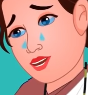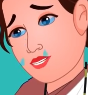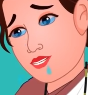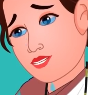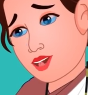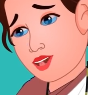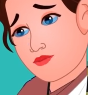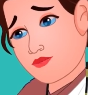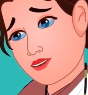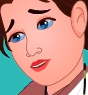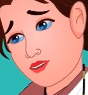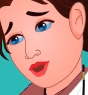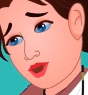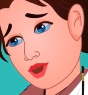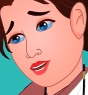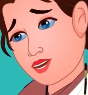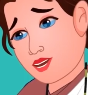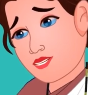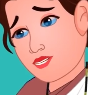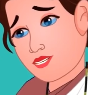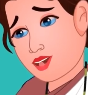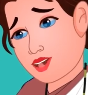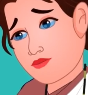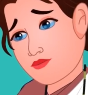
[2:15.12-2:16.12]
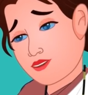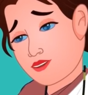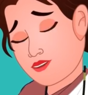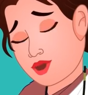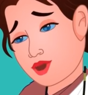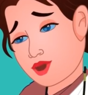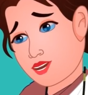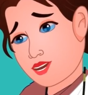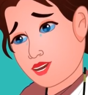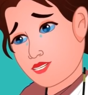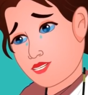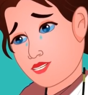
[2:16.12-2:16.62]
कल से मैं और
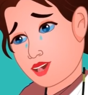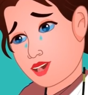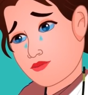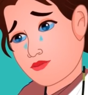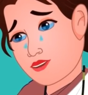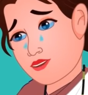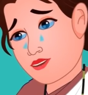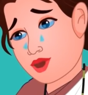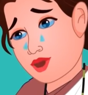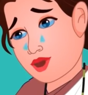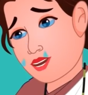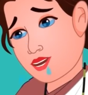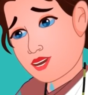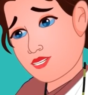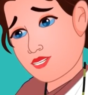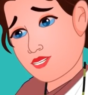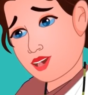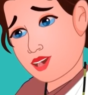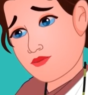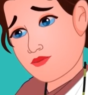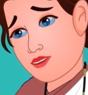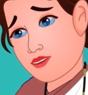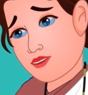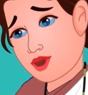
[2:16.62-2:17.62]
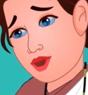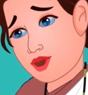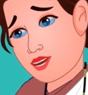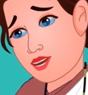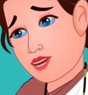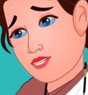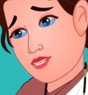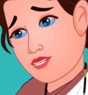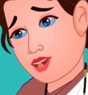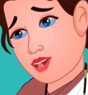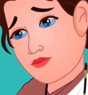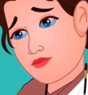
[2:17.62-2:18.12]
बच्चे कैसे जिएंगे
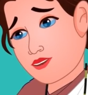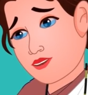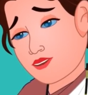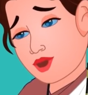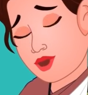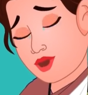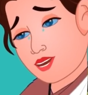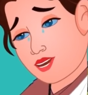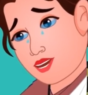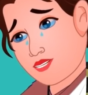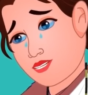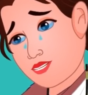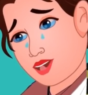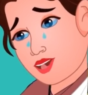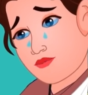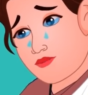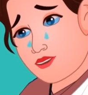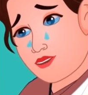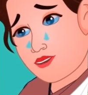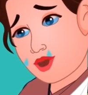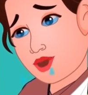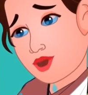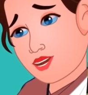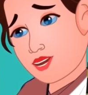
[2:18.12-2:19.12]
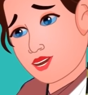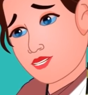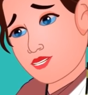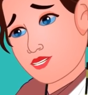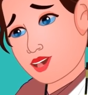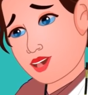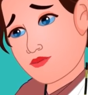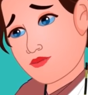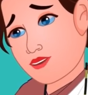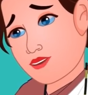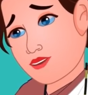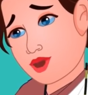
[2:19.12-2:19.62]
माथे पर बिंदिया
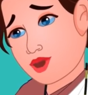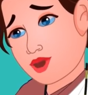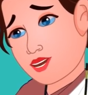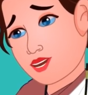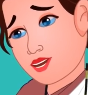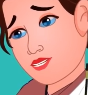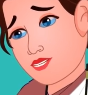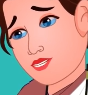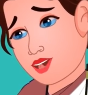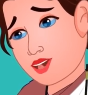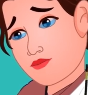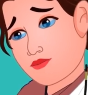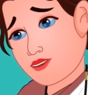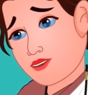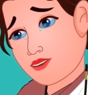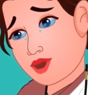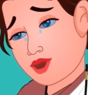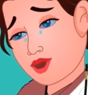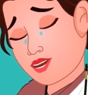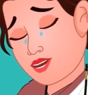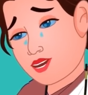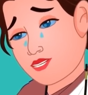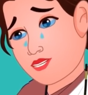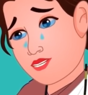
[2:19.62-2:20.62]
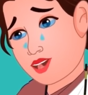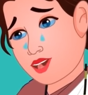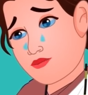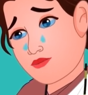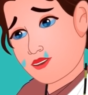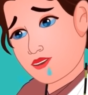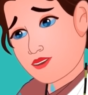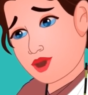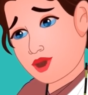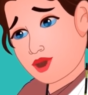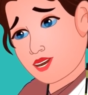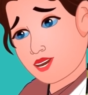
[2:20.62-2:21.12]
हाथों में चूड़िया
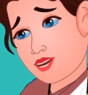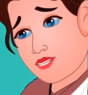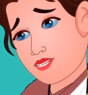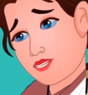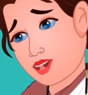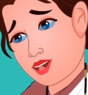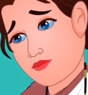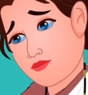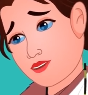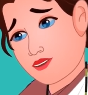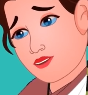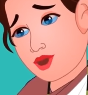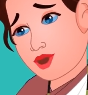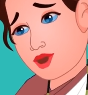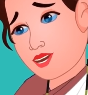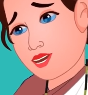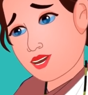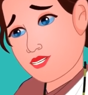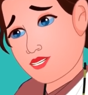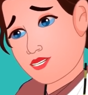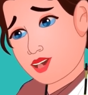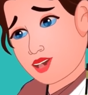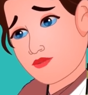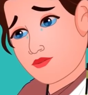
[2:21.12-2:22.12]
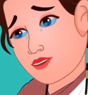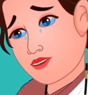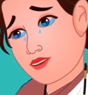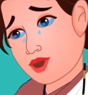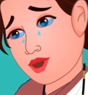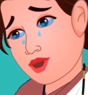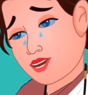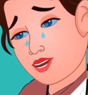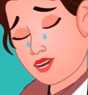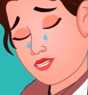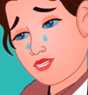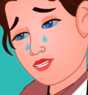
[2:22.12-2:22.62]
गले में मंगलसूत्र
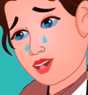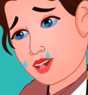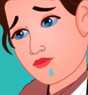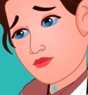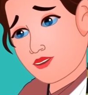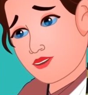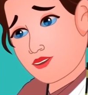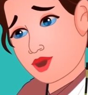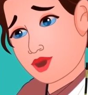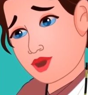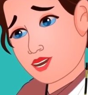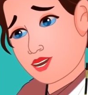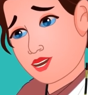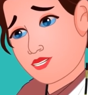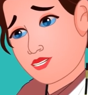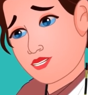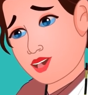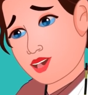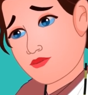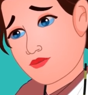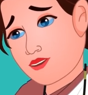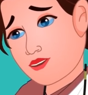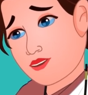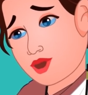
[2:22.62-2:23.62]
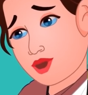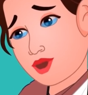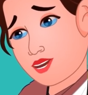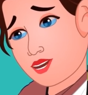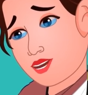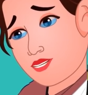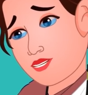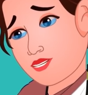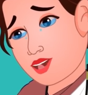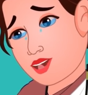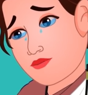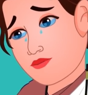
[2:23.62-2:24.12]
रंग बिरंगे साड़ियों
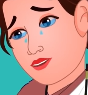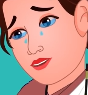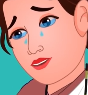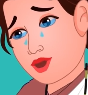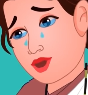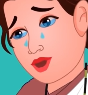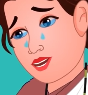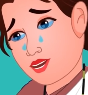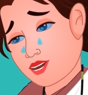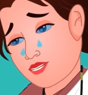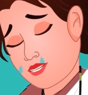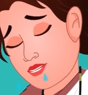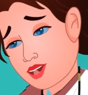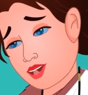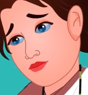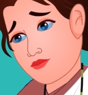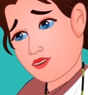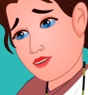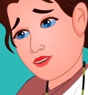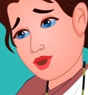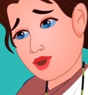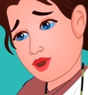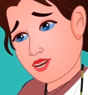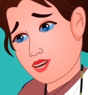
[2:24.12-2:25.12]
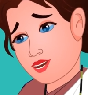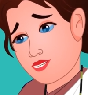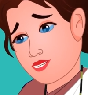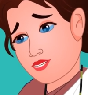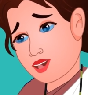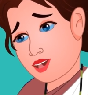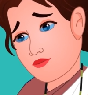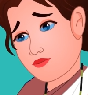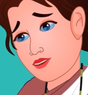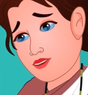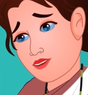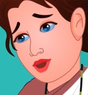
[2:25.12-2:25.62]
में जो लोग मुझसे बात किया
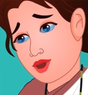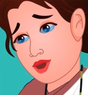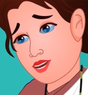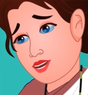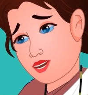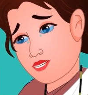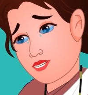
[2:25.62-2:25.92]
करते थे